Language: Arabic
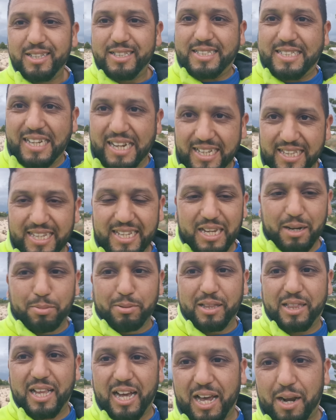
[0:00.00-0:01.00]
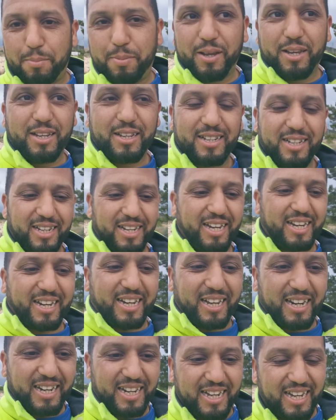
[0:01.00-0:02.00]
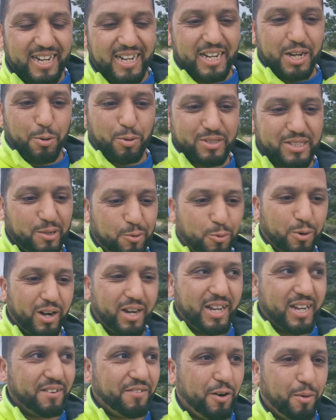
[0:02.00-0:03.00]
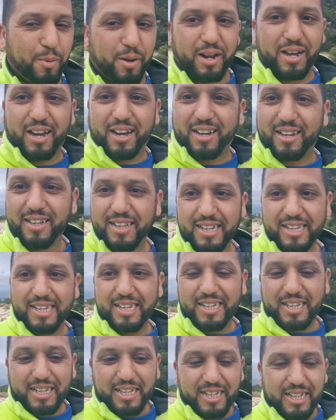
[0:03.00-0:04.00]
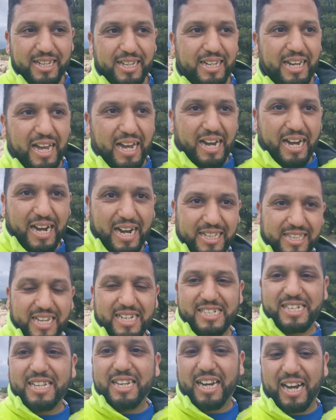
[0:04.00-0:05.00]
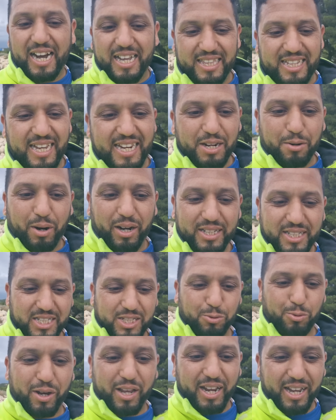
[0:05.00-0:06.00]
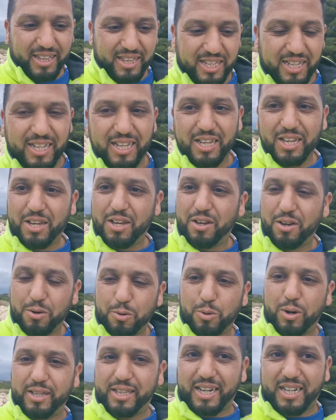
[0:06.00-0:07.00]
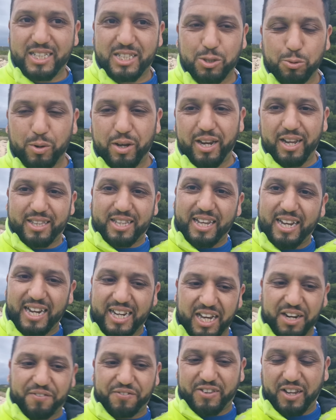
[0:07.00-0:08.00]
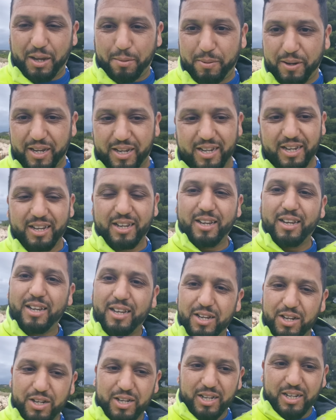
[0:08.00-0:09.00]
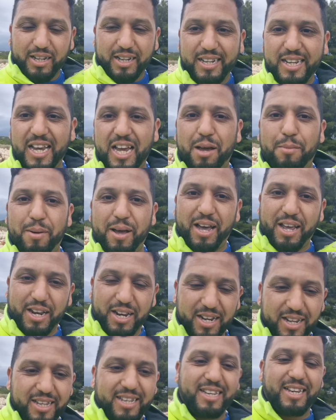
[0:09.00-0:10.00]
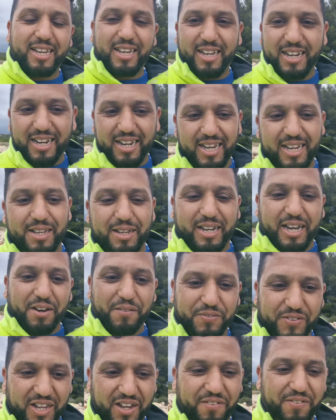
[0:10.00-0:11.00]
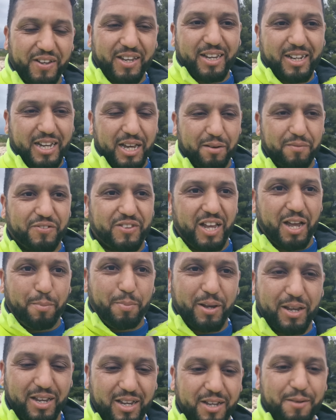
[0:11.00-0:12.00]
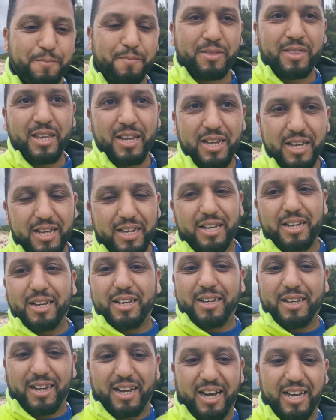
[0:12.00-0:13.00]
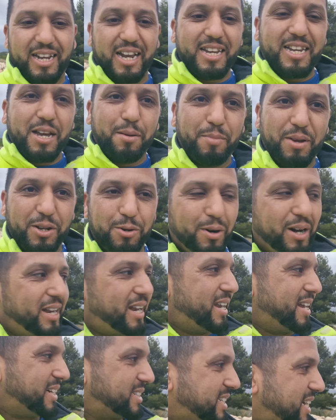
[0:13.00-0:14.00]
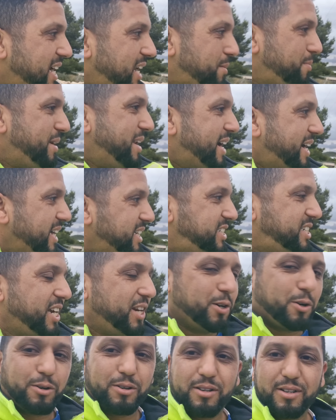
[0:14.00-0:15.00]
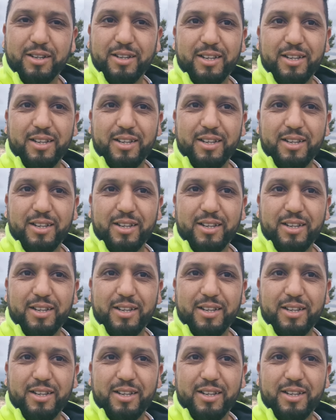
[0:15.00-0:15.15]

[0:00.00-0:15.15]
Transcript: السعديه بنت العربي الله يخليها ليا ويطول ليا في عمرها لحقاتها هي عاطياني واحد السويريت وهذاك السويريت انا كنفتح به يمان كنفتح فيه كنفتح به آه، على اليمين وعلى اليسار غيتشينو